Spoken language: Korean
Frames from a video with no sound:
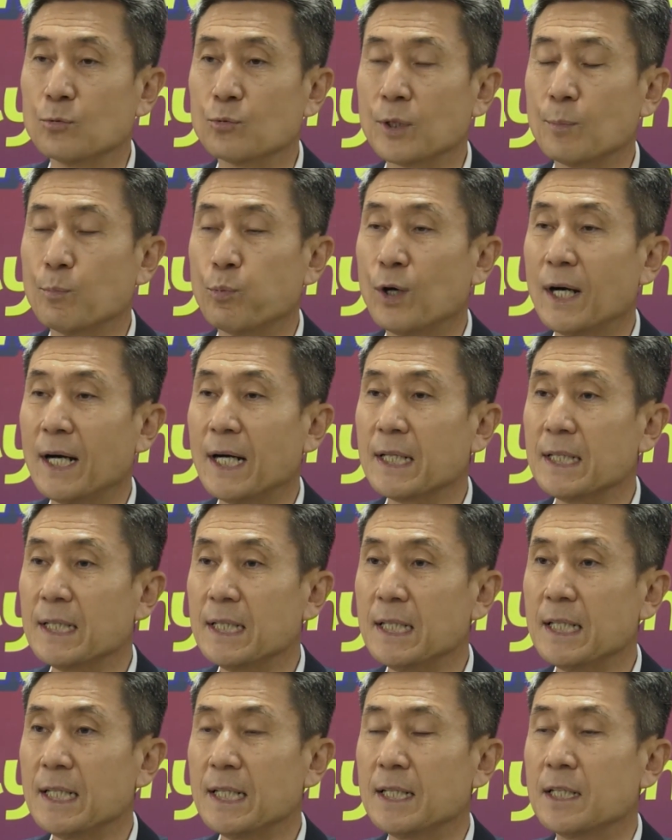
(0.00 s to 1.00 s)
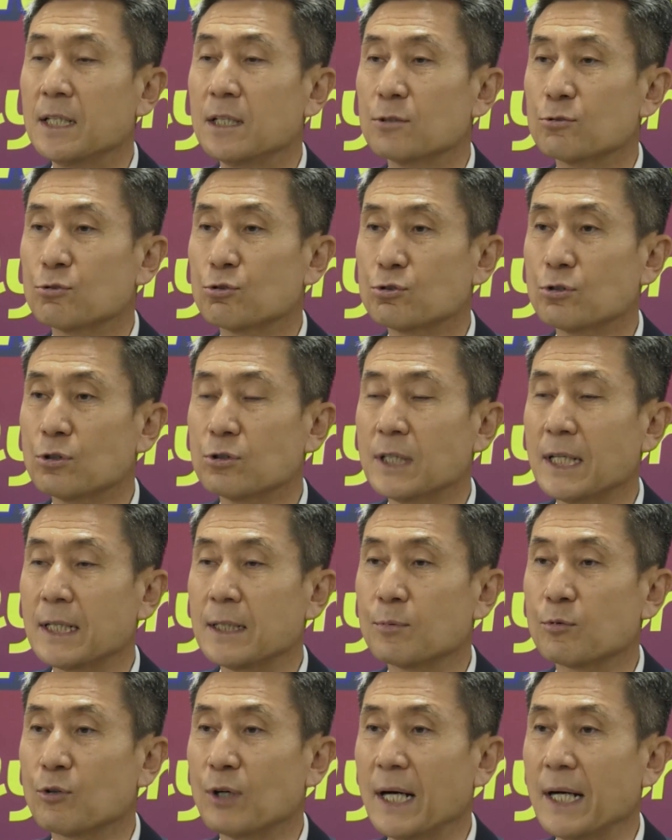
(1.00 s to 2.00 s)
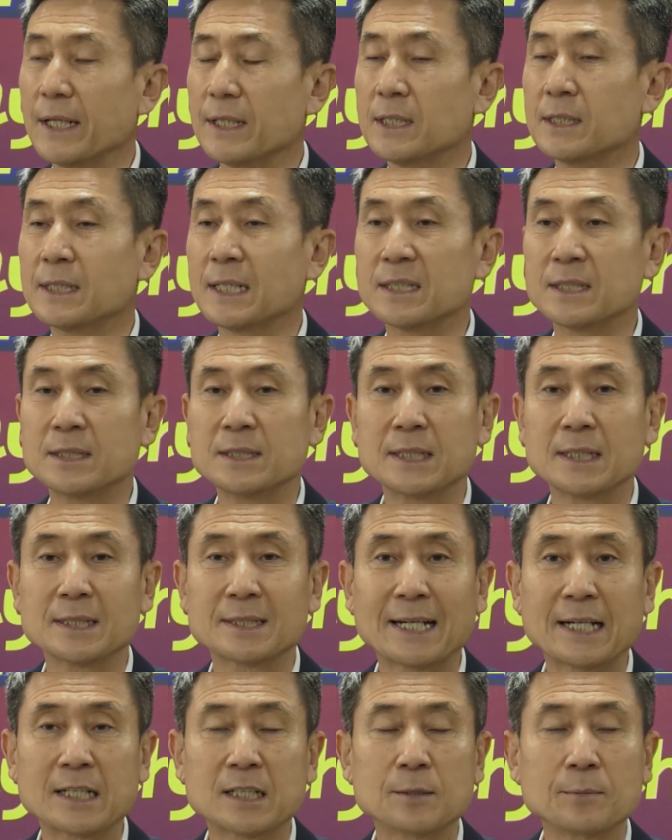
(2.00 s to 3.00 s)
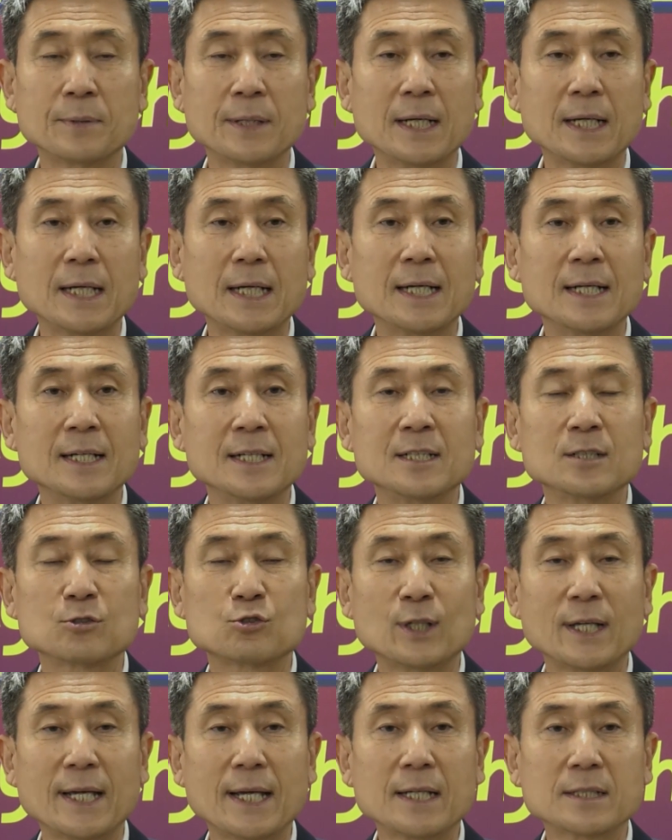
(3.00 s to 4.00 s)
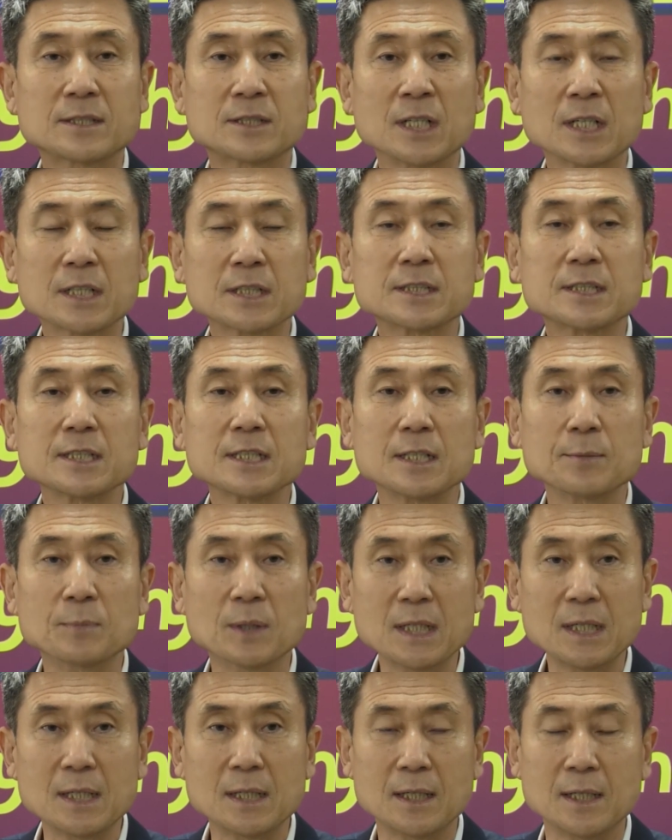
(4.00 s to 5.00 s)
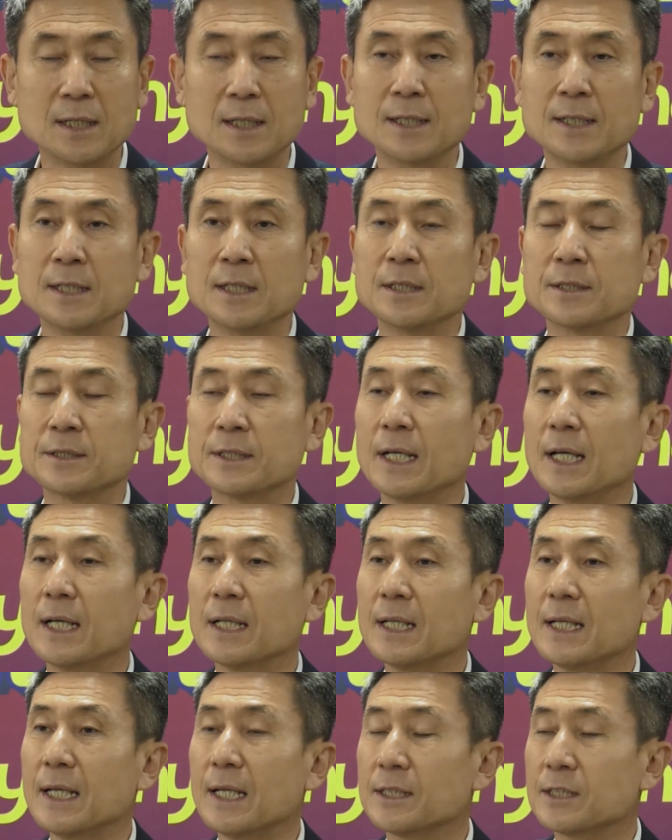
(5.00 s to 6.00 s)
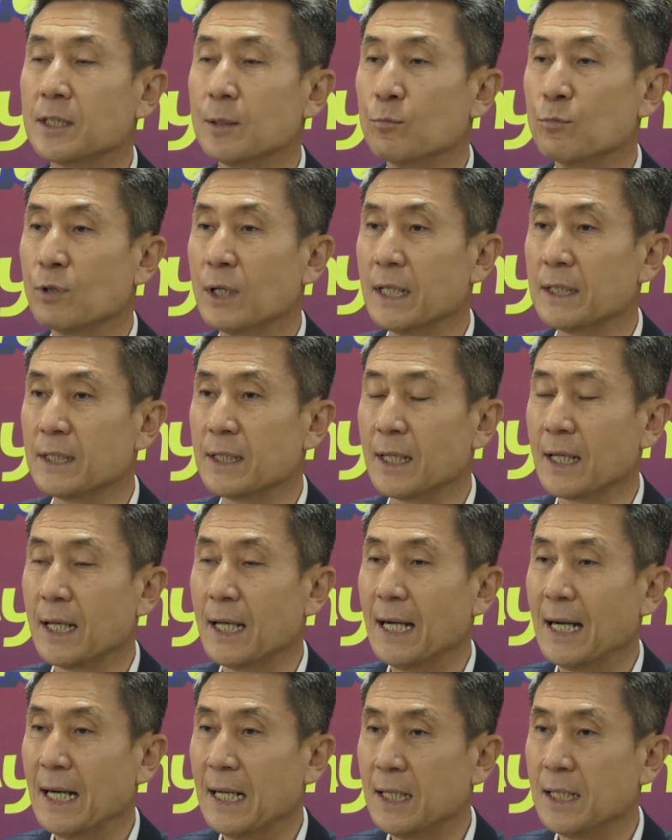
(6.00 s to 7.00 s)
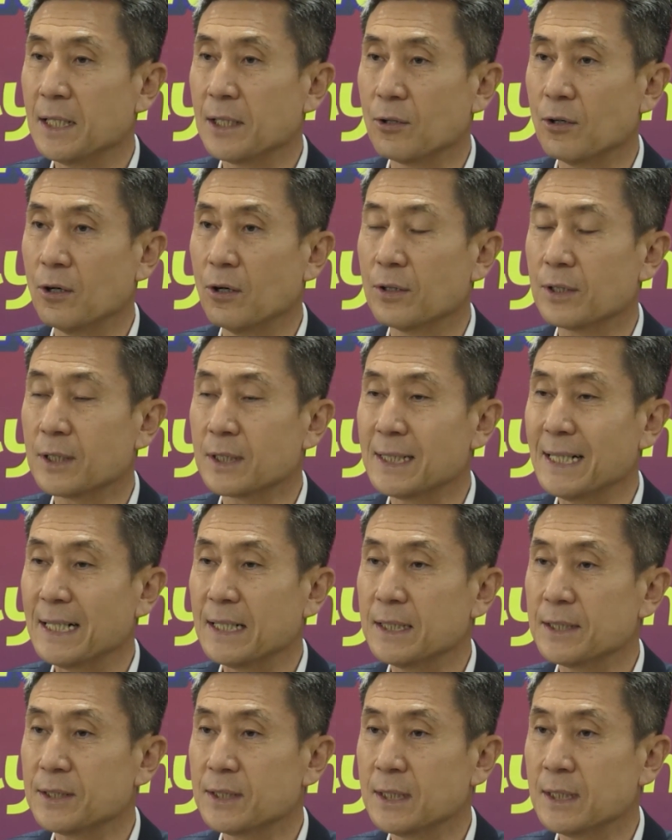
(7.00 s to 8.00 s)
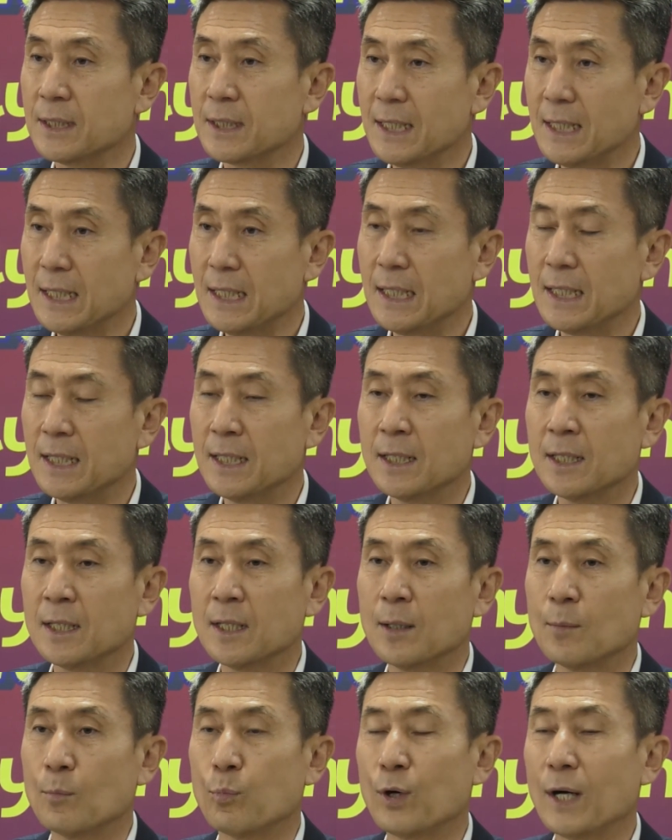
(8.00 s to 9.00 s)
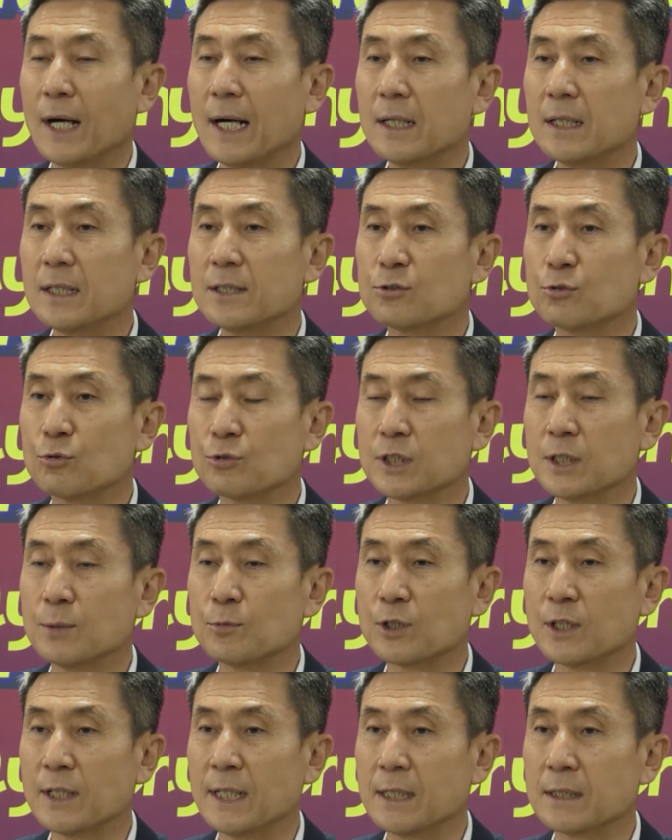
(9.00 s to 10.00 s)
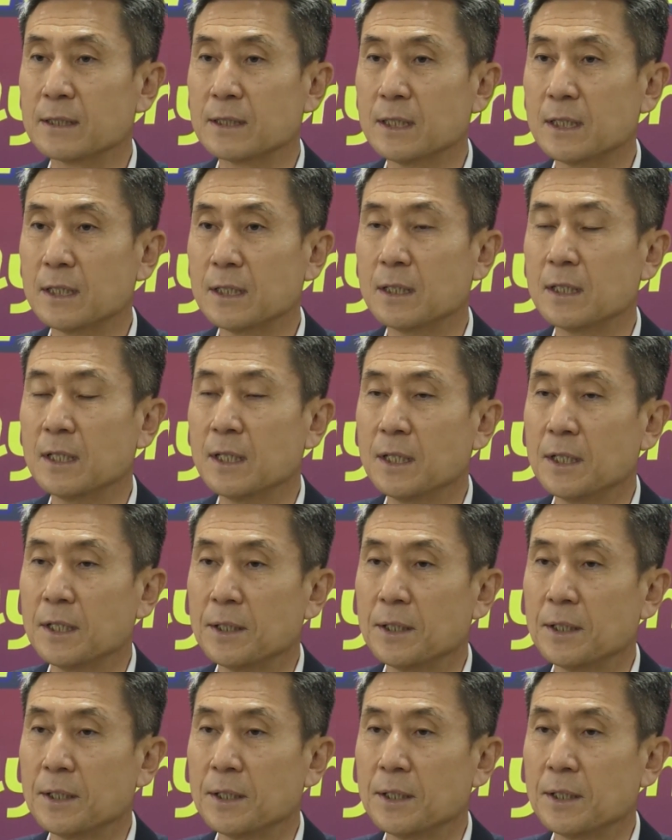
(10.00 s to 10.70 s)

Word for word: 우리 포항이 수소산업과 이차전지 산업의 최적지임을 세계의 전문가들에게 알리고 그러한 것들이 포항을 중심으로 해서